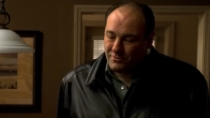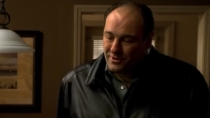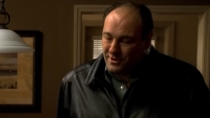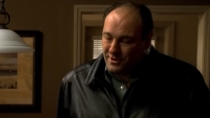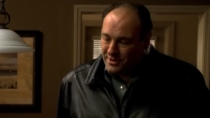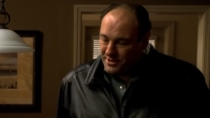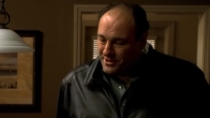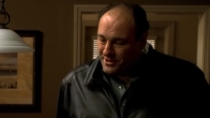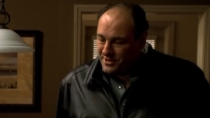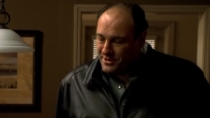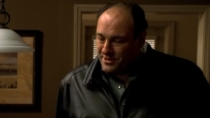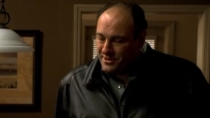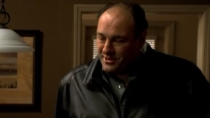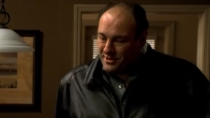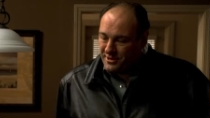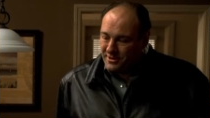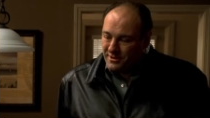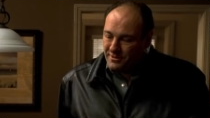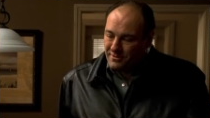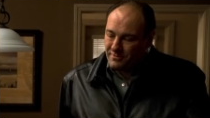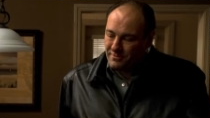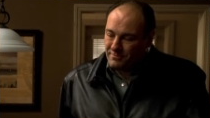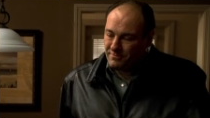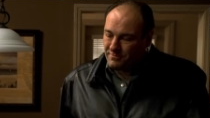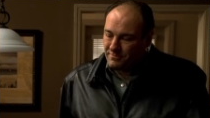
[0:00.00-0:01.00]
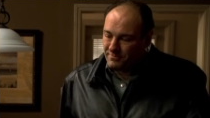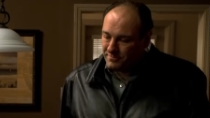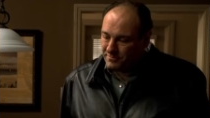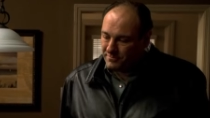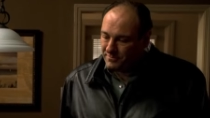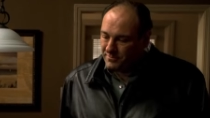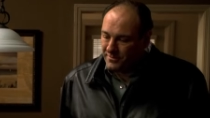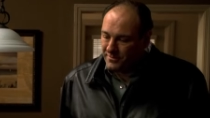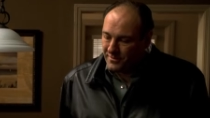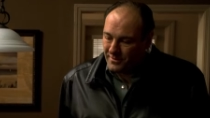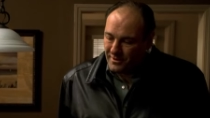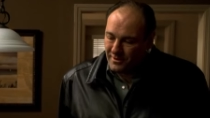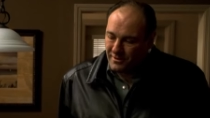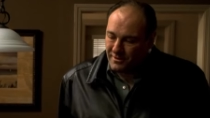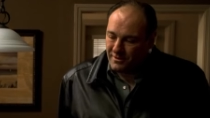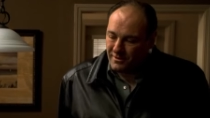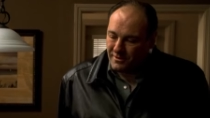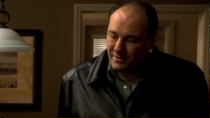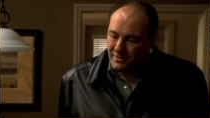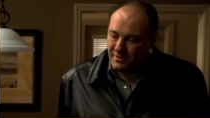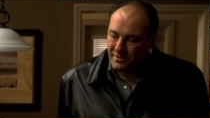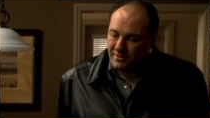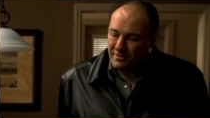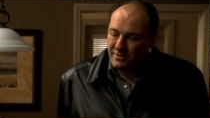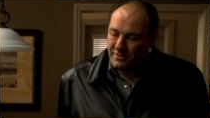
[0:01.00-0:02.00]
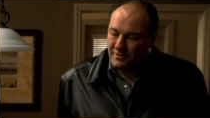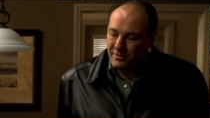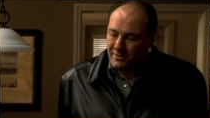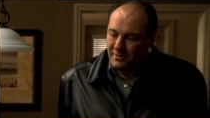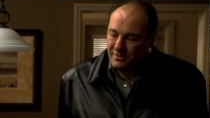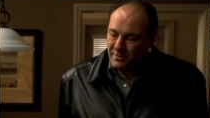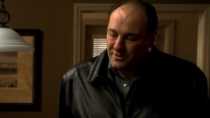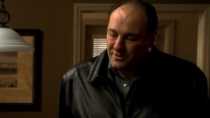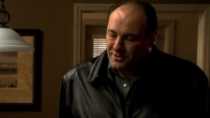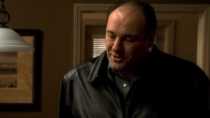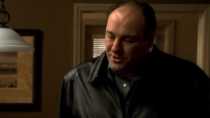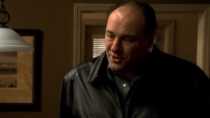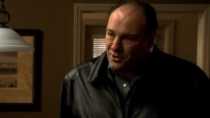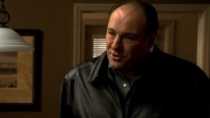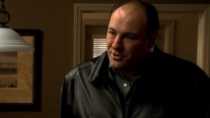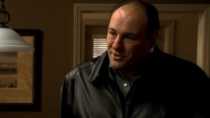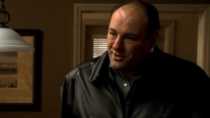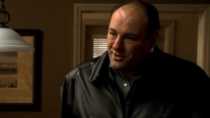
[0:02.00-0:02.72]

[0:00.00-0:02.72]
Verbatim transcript: casi desde el punto de vista de Tony, de